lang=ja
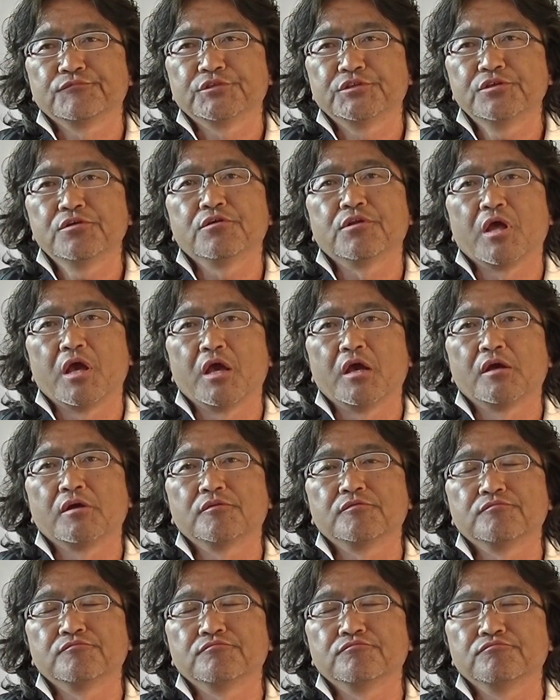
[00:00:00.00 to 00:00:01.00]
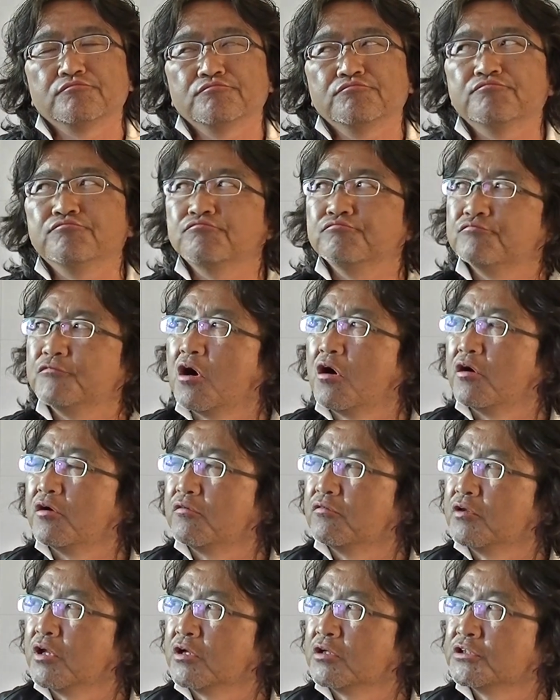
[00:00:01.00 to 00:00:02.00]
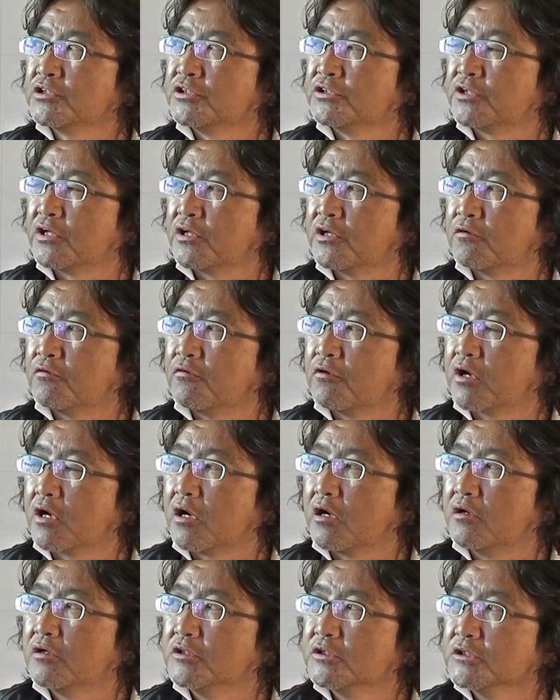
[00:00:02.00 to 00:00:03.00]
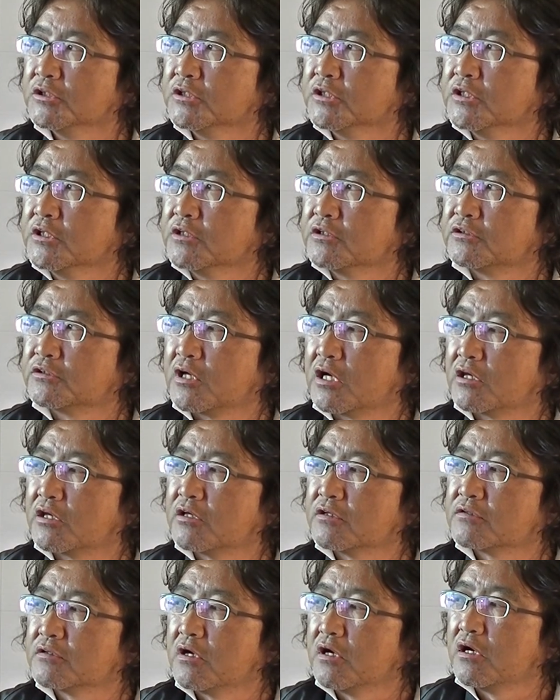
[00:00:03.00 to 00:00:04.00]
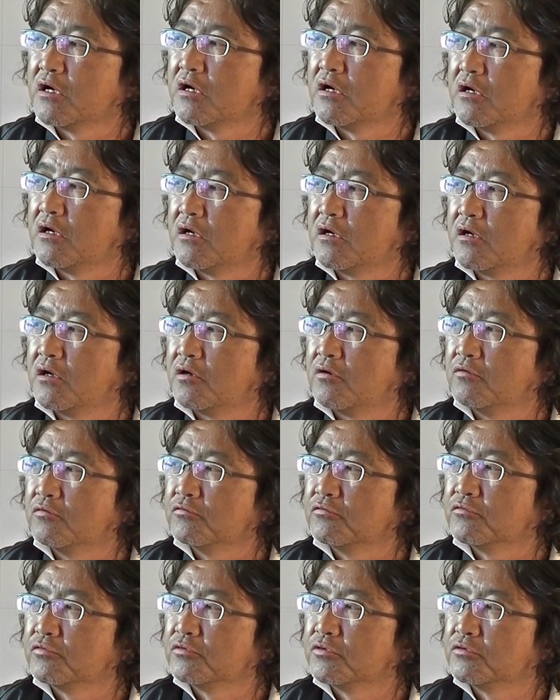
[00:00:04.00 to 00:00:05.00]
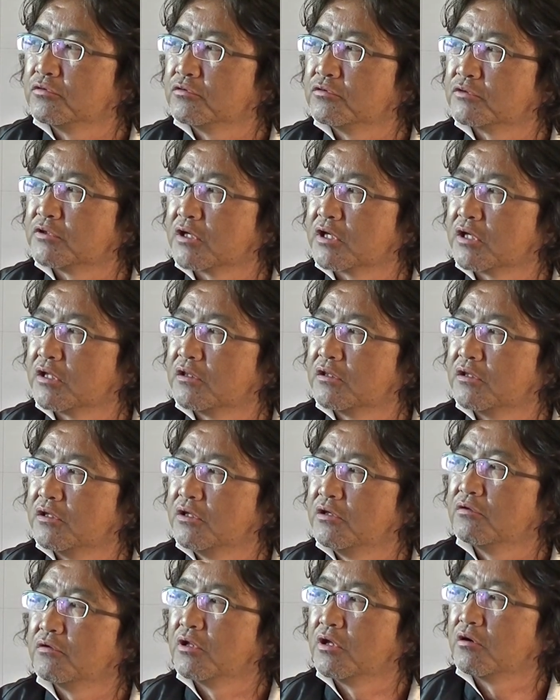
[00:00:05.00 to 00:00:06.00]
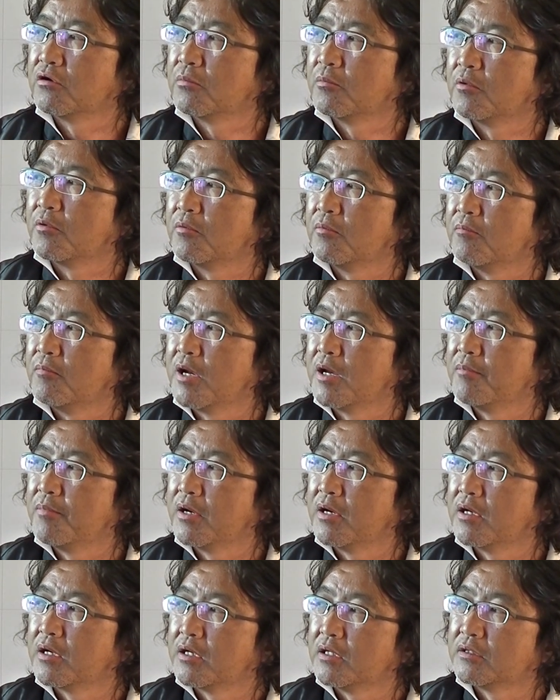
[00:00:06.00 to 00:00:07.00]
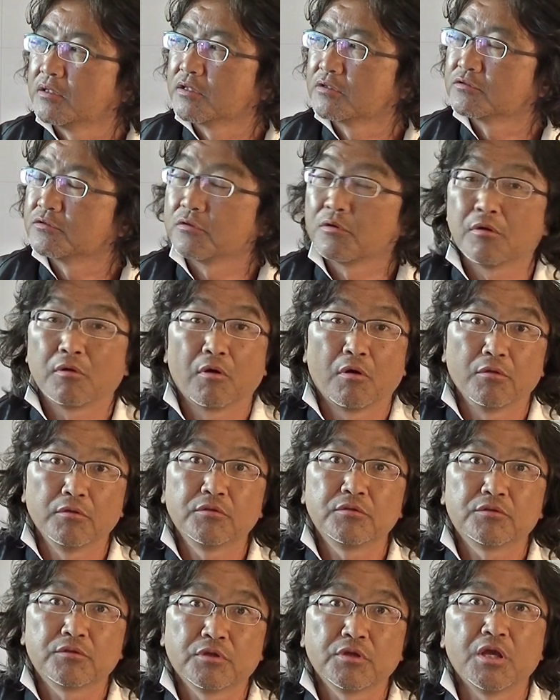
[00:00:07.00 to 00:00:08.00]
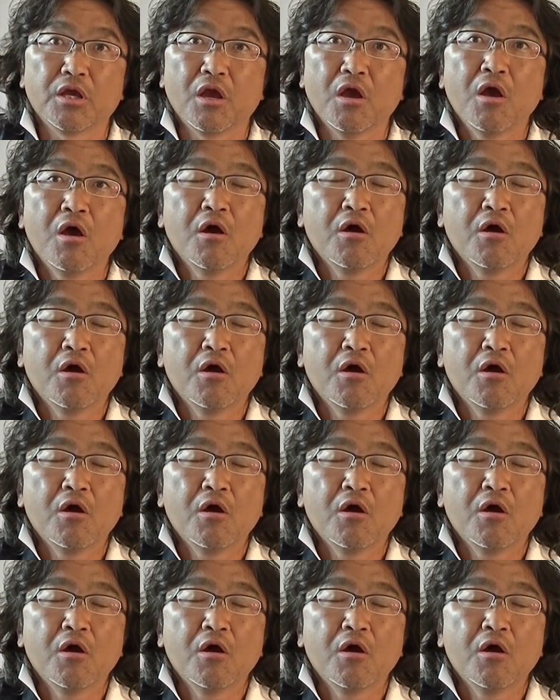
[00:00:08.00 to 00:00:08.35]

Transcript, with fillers: いいよね。うん、なんかいろんな話したいな、ここから。酒さ、本当酒っていいよね。俺もう毎晩必ず、俺本当に、